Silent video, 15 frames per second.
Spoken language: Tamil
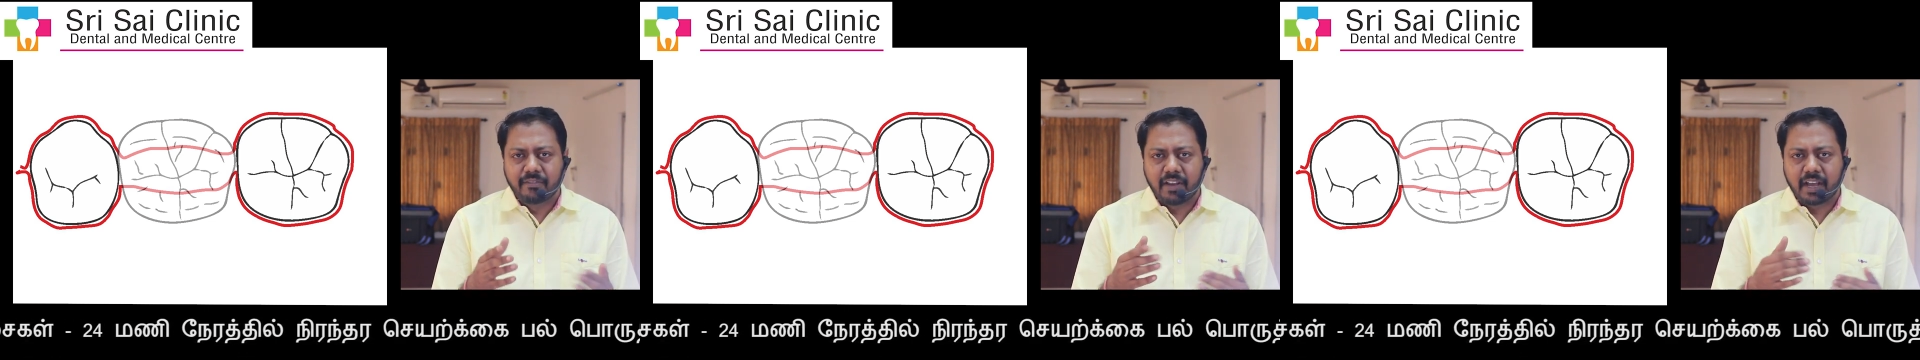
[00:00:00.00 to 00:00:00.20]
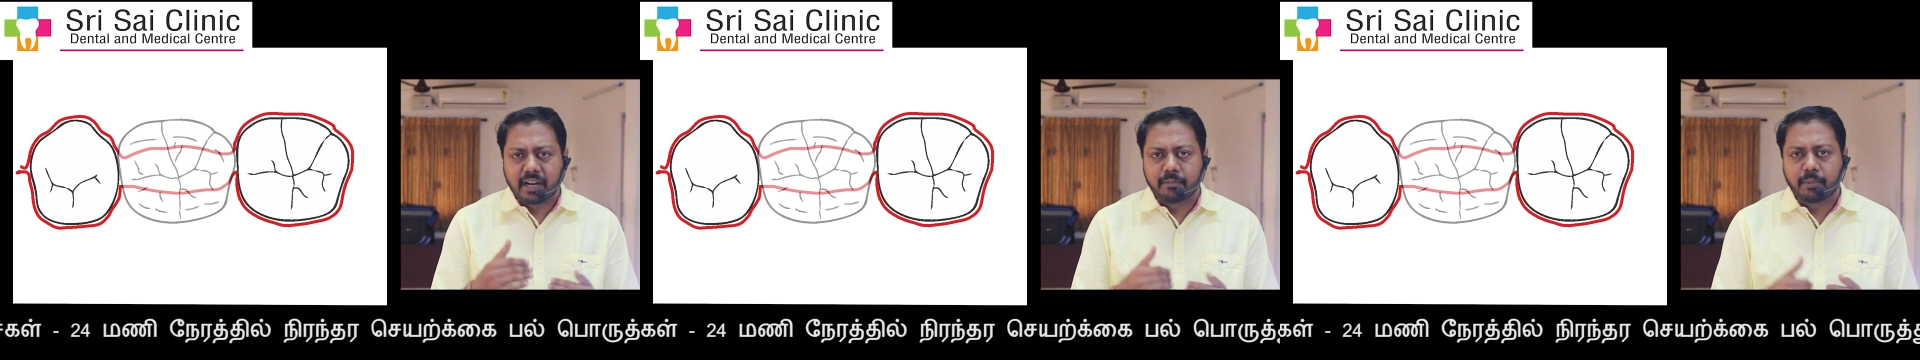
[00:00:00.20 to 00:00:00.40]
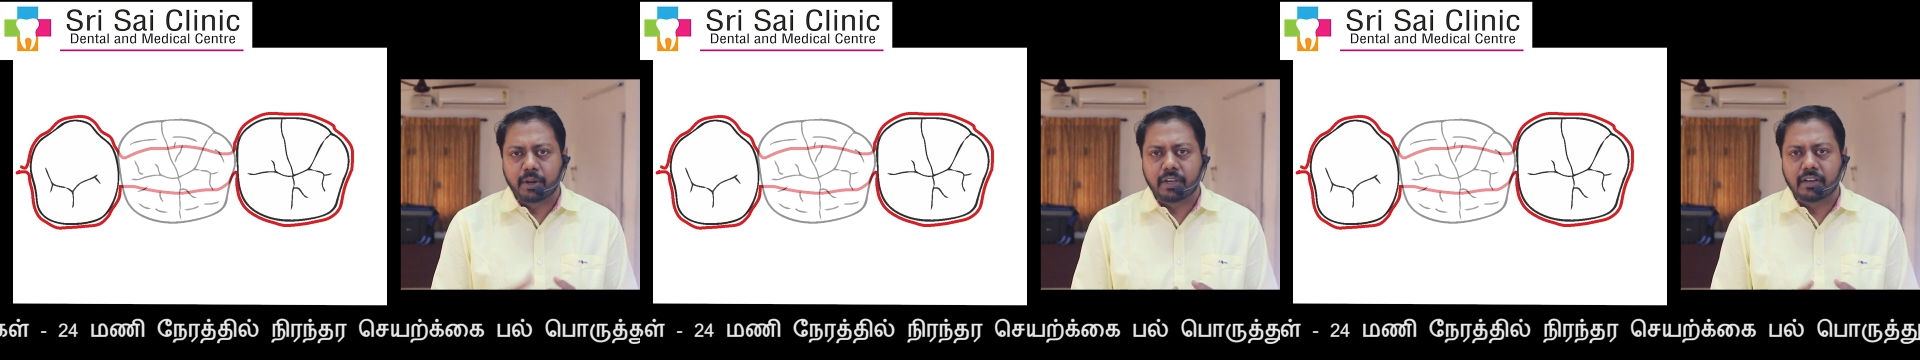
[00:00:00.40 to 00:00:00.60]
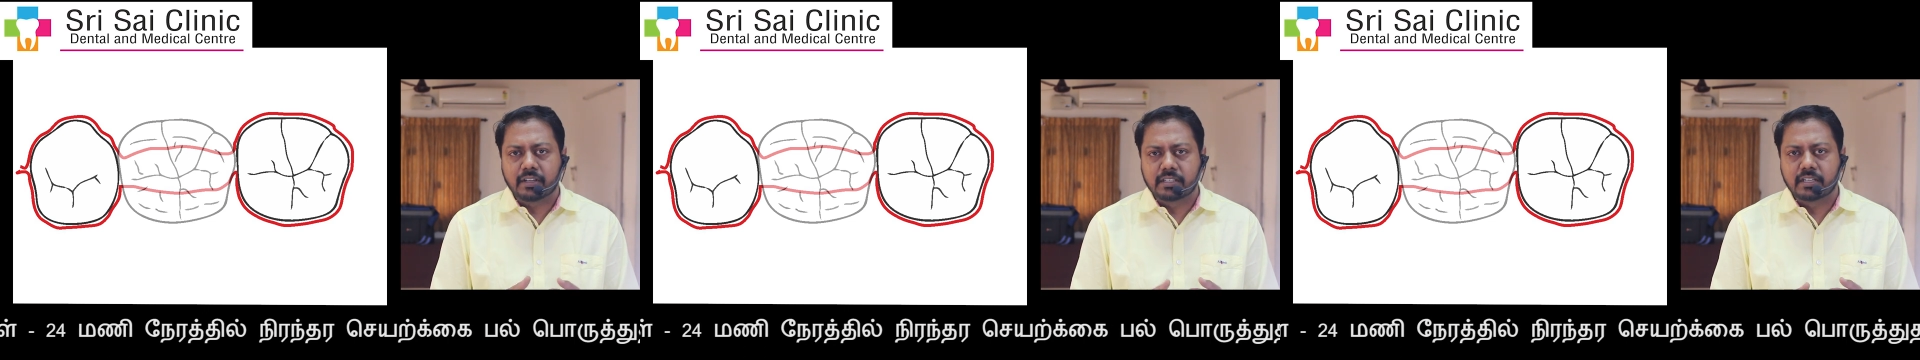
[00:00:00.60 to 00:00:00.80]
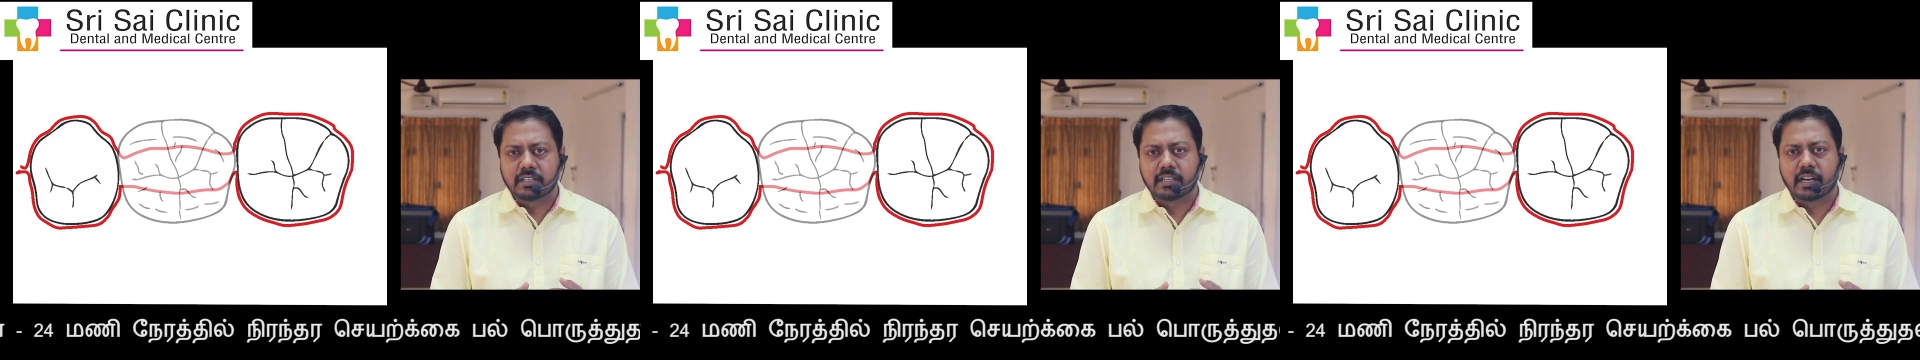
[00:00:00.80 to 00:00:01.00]
வேற
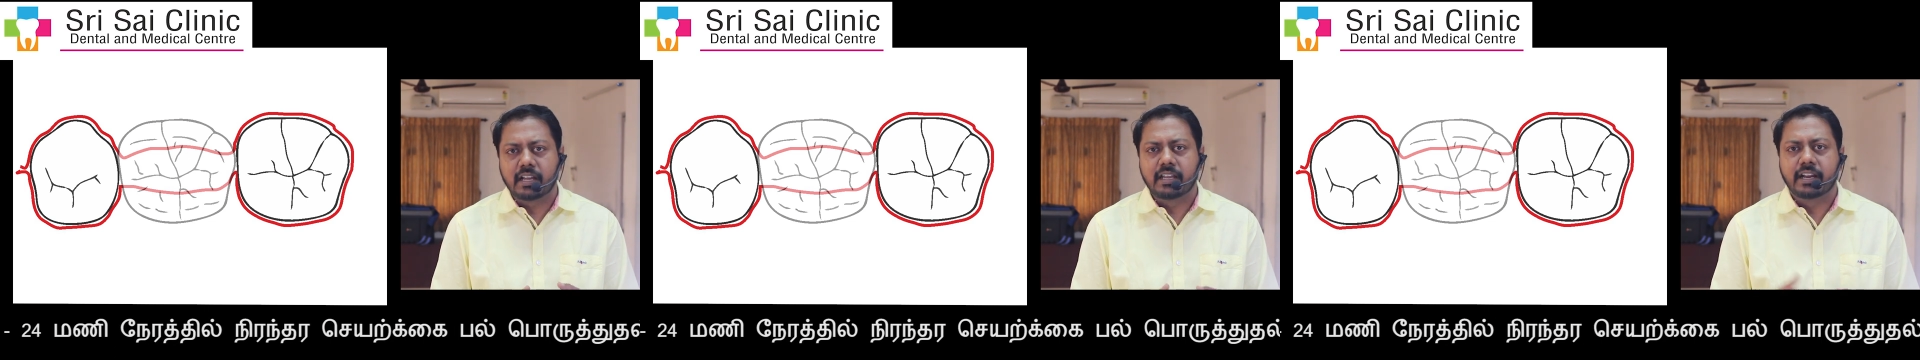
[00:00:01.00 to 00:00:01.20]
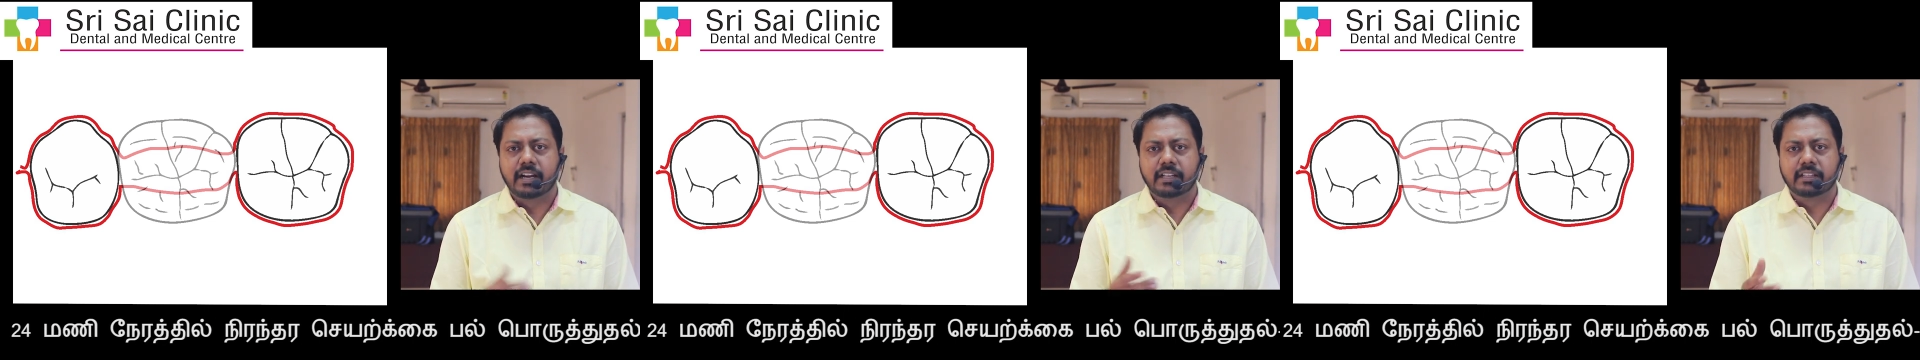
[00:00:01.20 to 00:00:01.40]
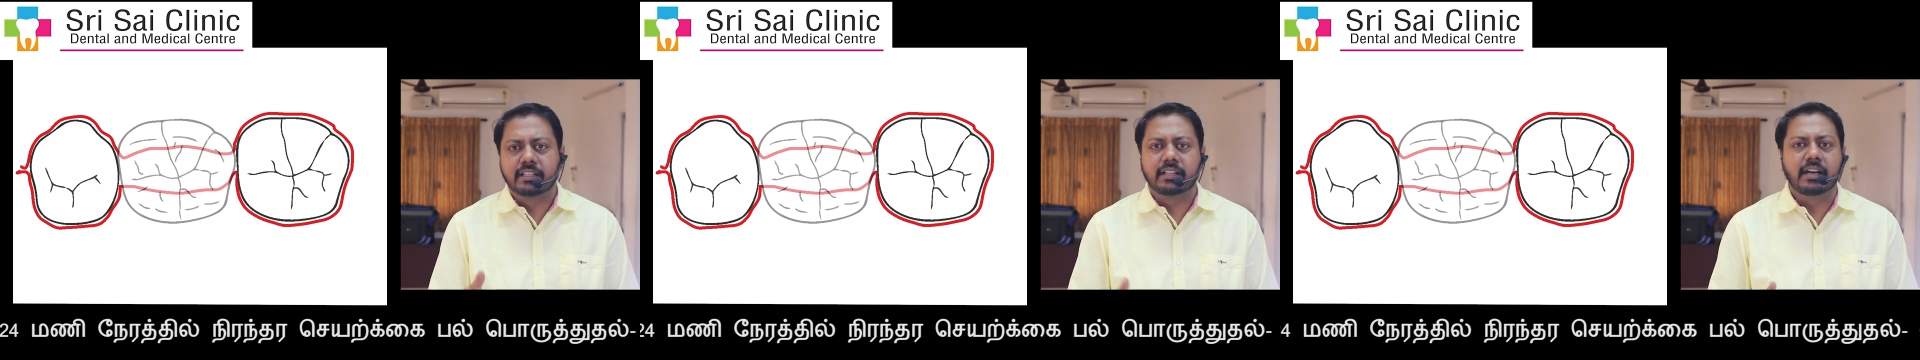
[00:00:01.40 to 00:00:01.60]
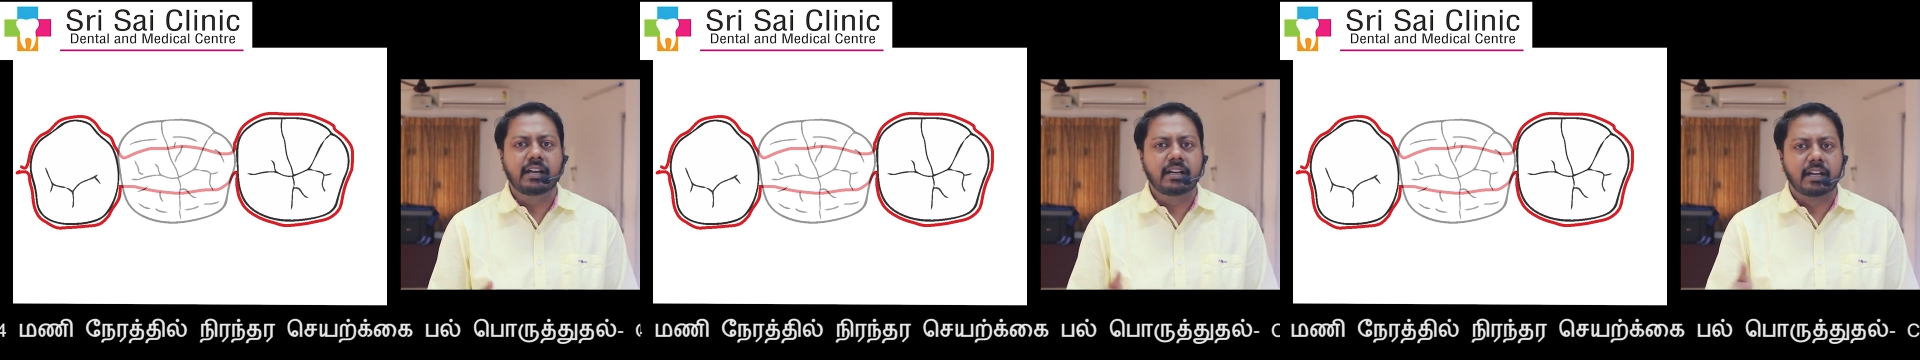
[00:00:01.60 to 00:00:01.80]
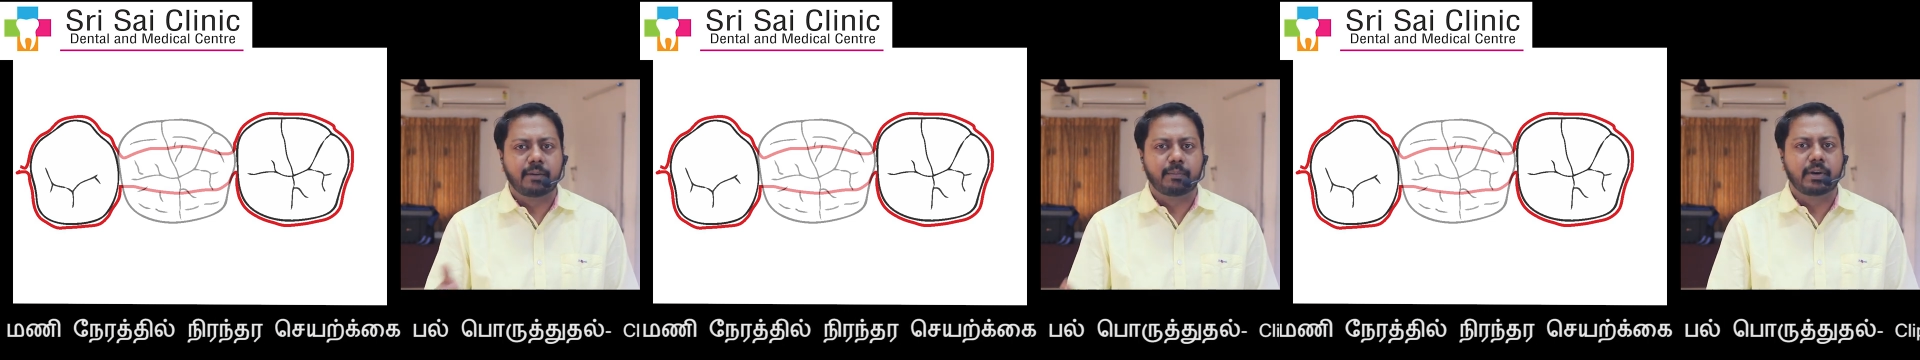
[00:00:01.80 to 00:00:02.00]
ப்ரிகாஷன்ஸ் எல்லாம் எடுத்து தான்
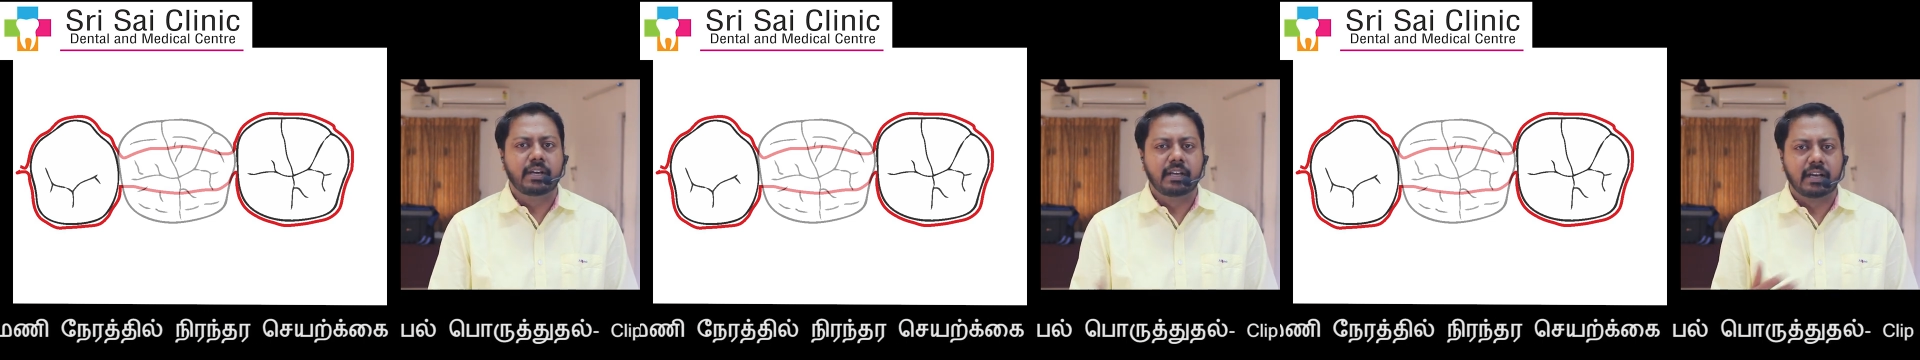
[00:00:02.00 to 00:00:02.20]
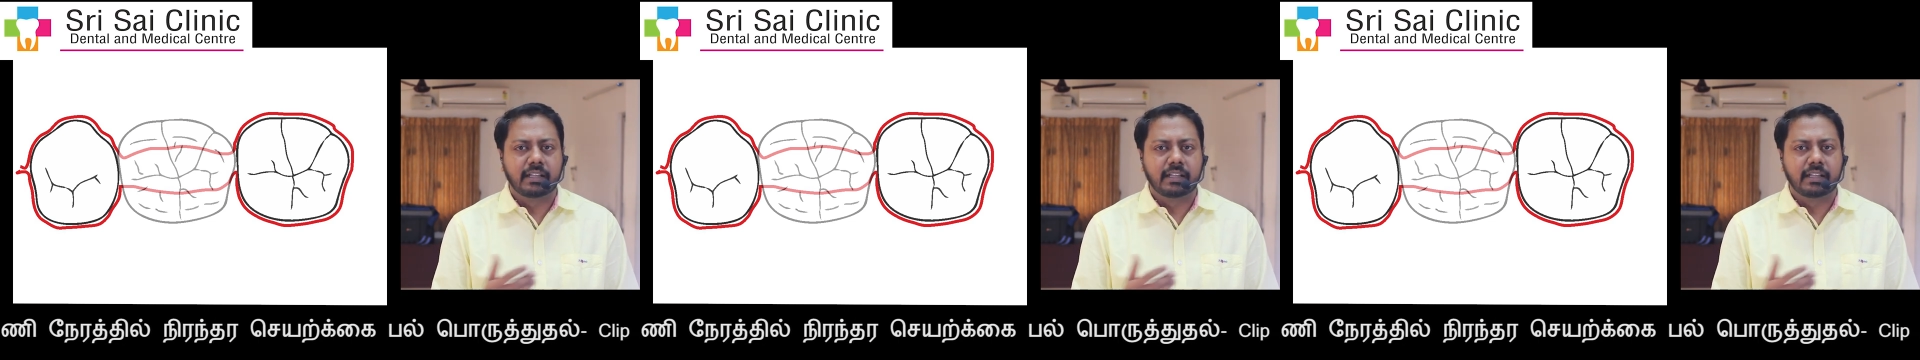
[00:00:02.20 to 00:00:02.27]
நம்ம